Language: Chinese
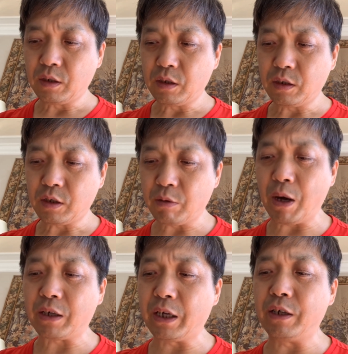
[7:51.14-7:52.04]
是吧？
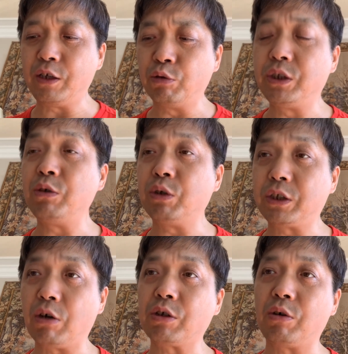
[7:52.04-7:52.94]
给刘金国
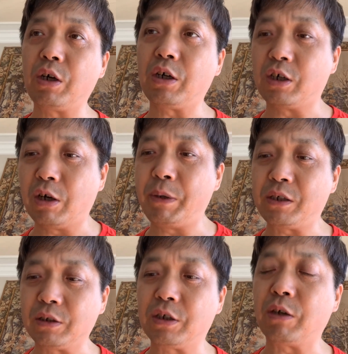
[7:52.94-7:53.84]
调走了，河北
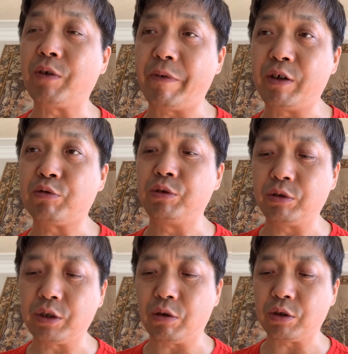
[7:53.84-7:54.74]
省的政法委书记都
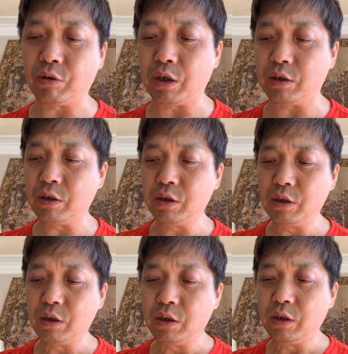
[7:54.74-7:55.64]
调走了。
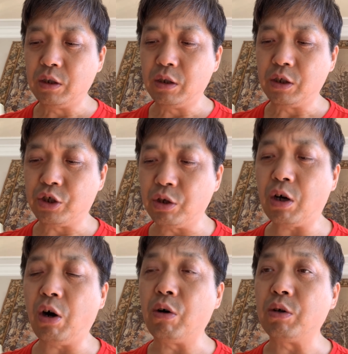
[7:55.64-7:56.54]
之
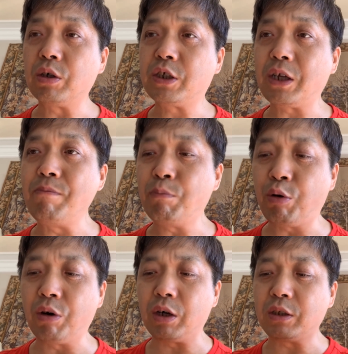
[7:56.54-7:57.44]
后侦
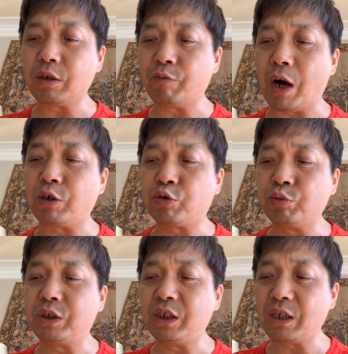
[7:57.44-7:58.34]
破王书
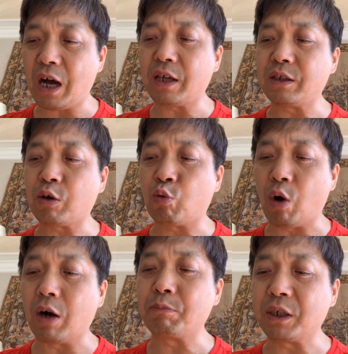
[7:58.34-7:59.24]
金案的
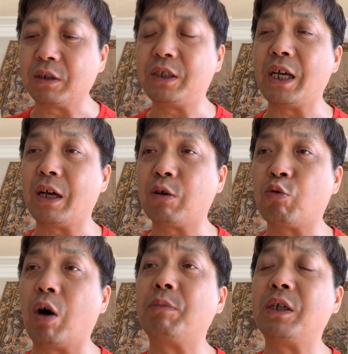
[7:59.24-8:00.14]
广平县，
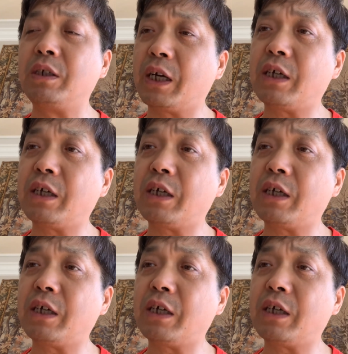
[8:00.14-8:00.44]
广平应该是